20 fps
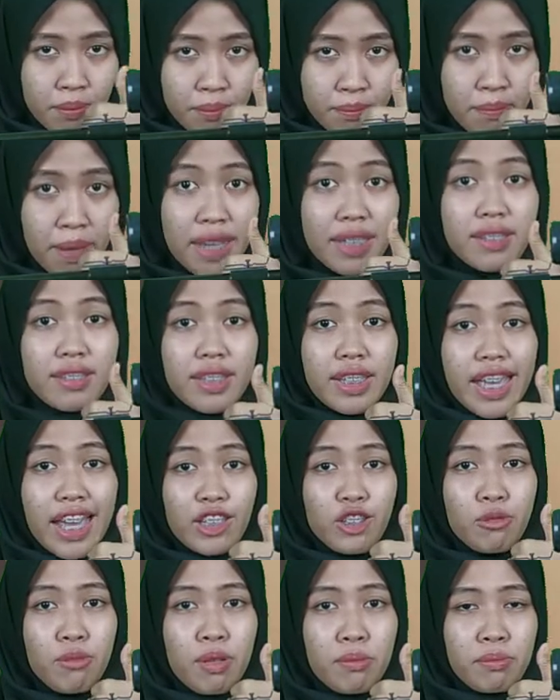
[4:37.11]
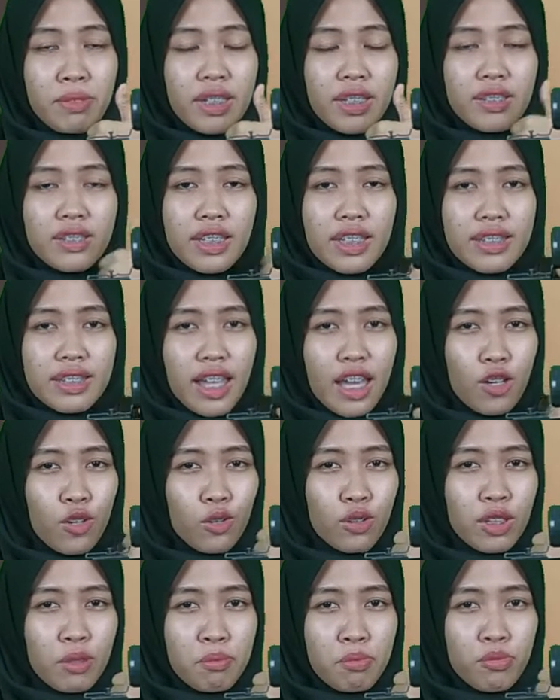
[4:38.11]
pasti ya sebab jelas kita
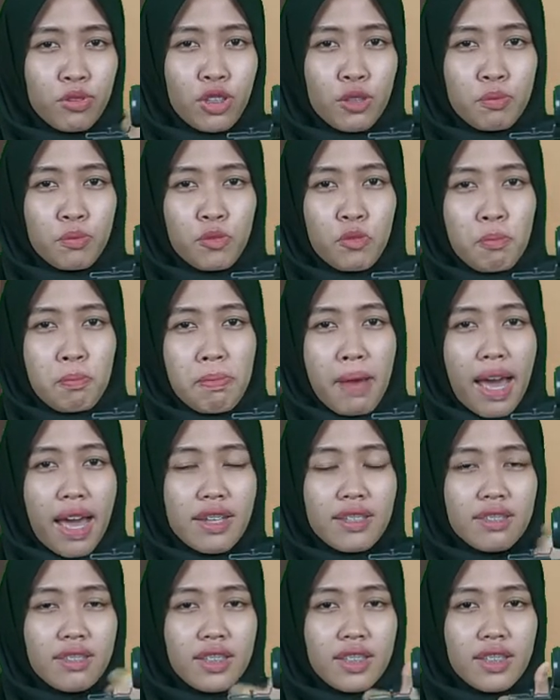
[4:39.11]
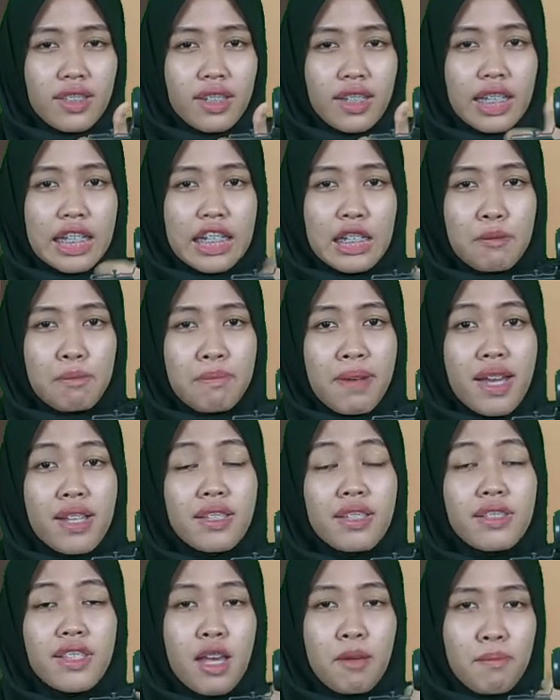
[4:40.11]
no tipu-tipu pasti terkirim
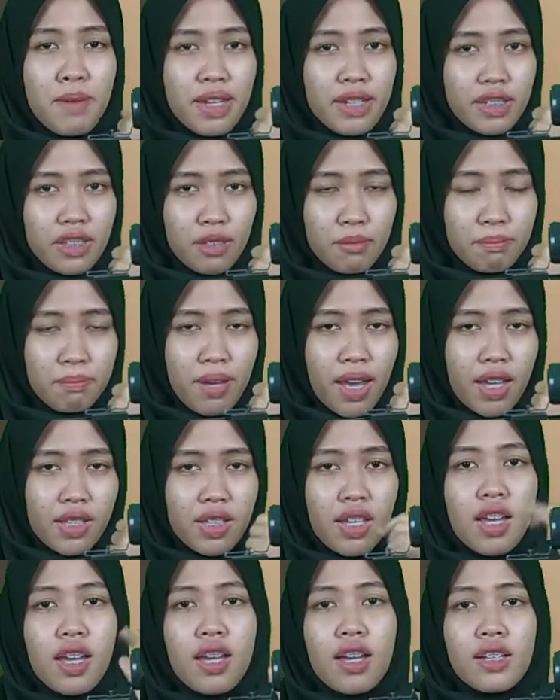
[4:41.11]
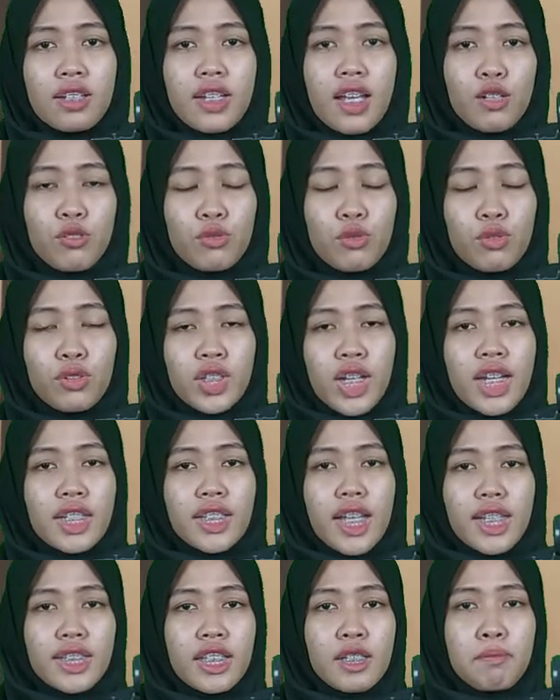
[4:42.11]
pasti sampai di tempat dan untuk
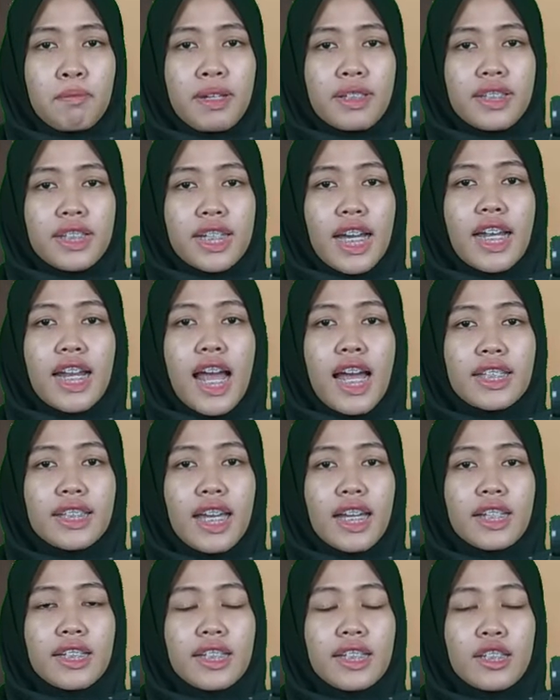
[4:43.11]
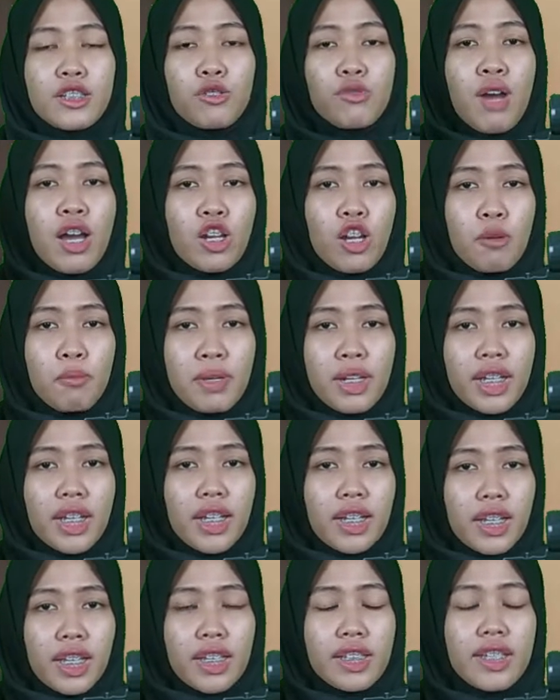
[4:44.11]
transaksi pastikan hanya di dua nomor
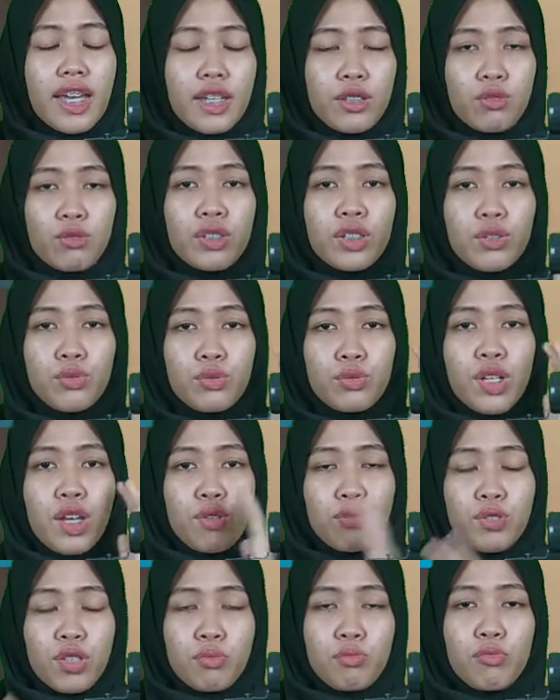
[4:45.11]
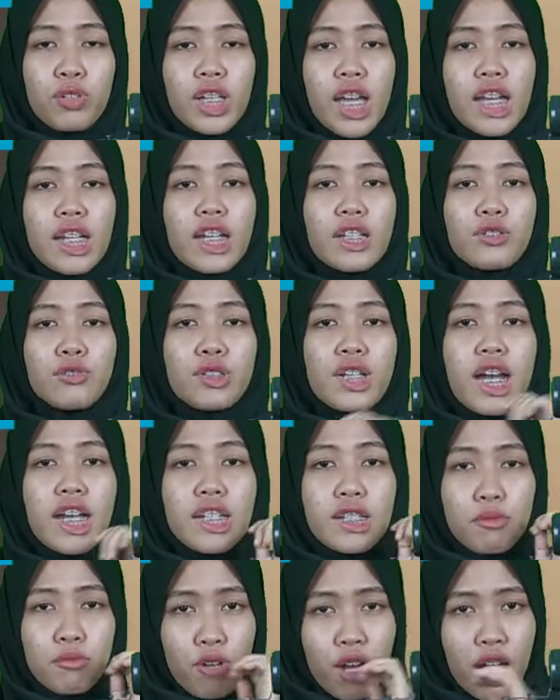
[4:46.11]
rekening yaitu di Uda Sos Mulia dan juga
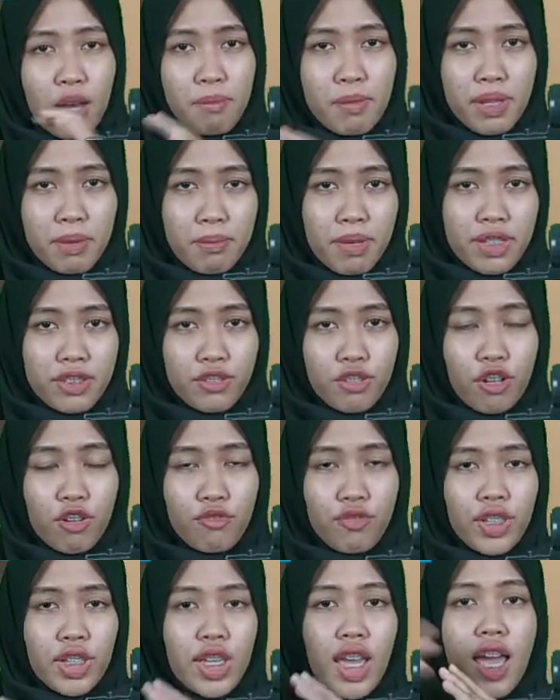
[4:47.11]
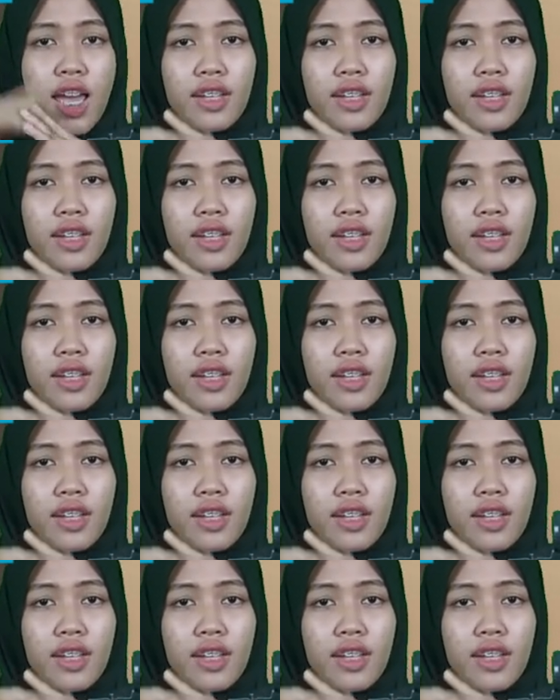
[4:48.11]
di Muhammad Masrofi